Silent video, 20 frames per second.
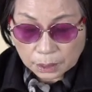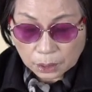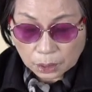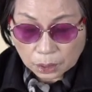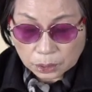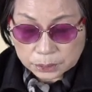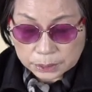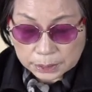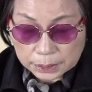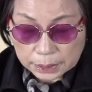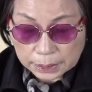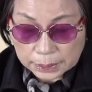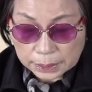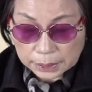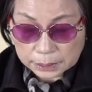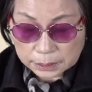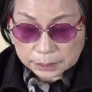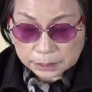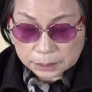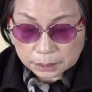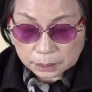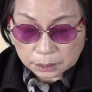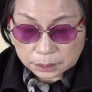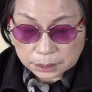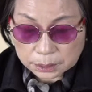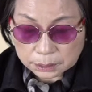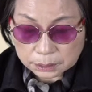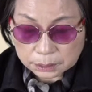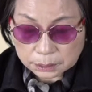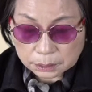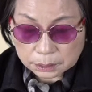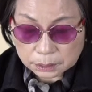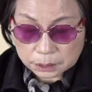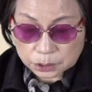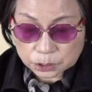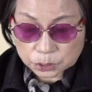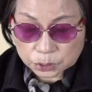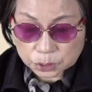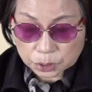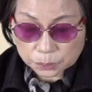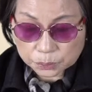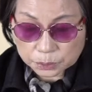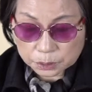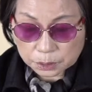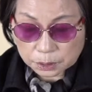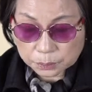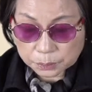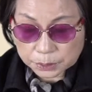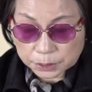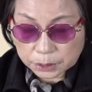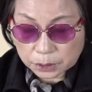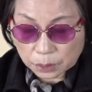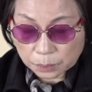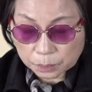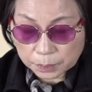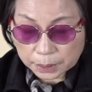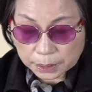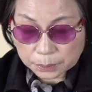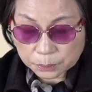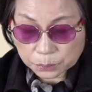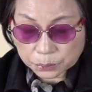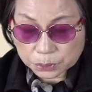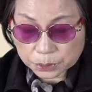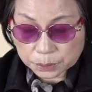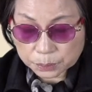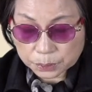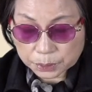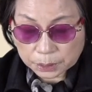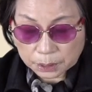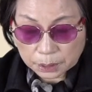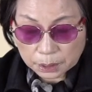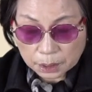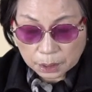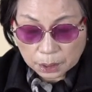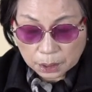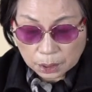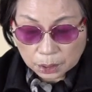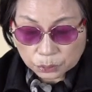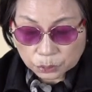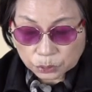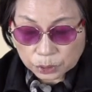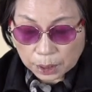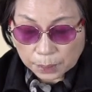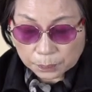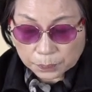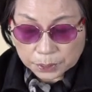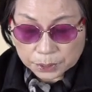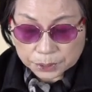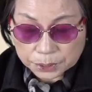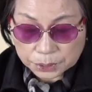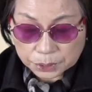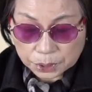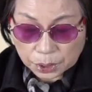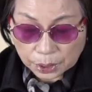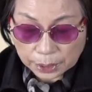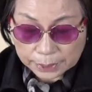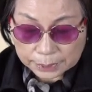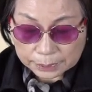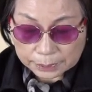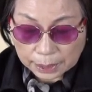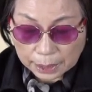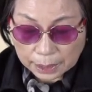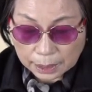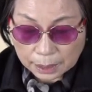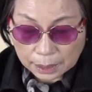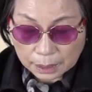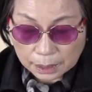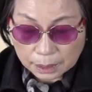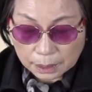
언제나 날개를 꺾이던 기웃없는 미니 엄마의 모습이 눈앞을 스쳐갔다.